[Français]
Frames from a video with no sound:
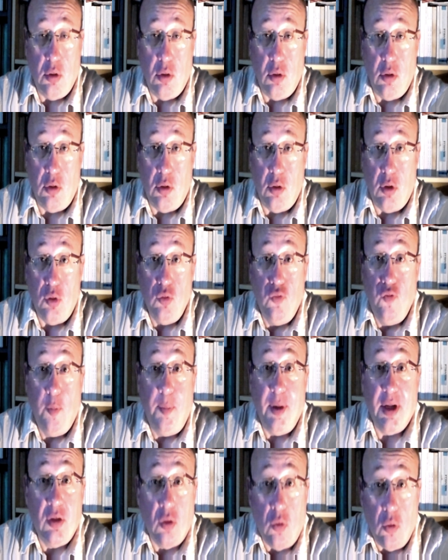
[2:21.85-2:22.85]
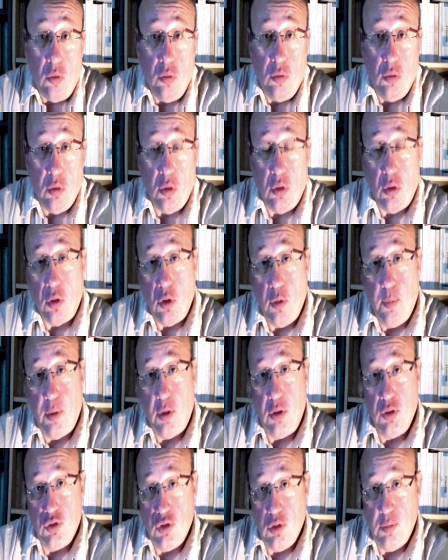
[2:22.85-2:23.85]
euh, un nouveau patron
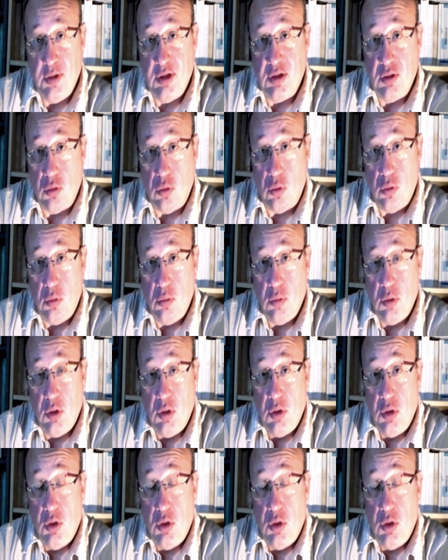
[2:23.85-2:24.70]
reprend ce bistrot.